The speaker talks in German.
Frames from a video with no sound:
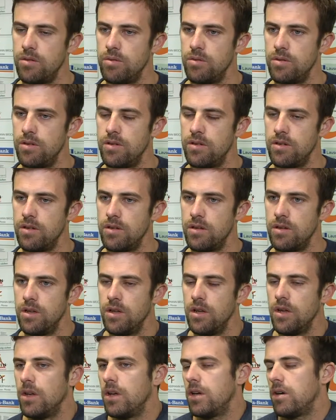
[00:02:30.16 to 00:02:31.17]
und, äh,
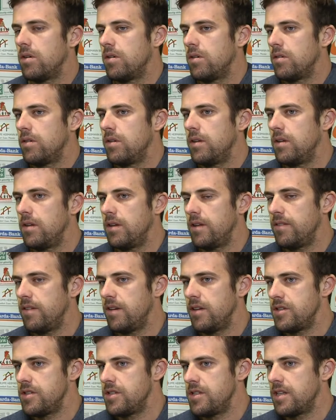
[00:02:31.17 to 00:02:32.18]
und
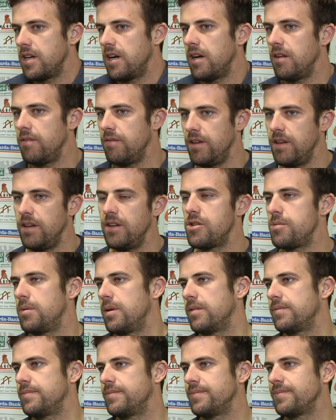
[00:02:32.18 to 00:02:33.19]
letztendlich ist es egal, wie die
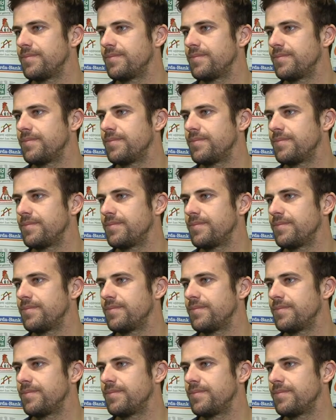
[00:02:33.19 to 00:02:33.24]
spielen.